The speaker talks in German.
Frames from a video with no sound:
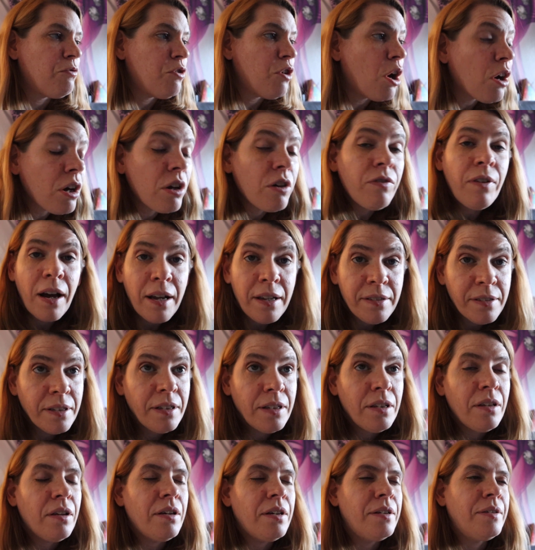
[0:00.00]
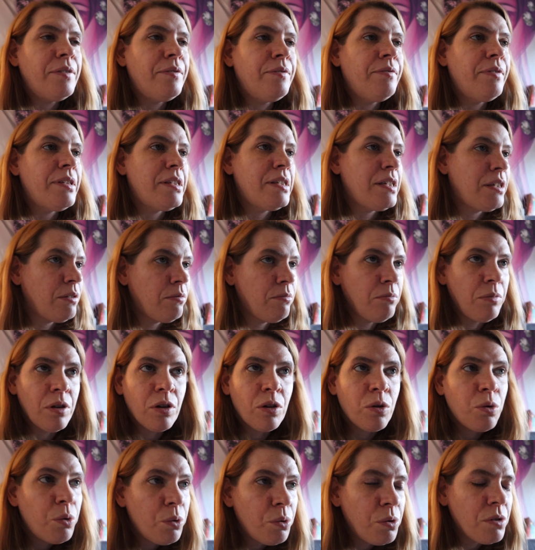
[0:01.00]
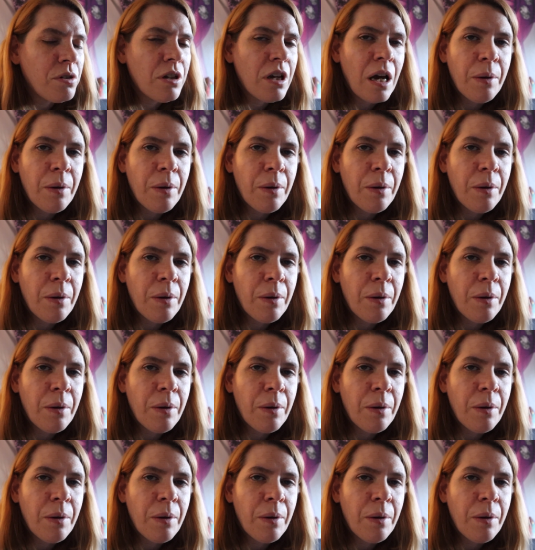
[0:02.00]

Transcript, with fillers: Vlog quasi, ähm, was ich mir geholt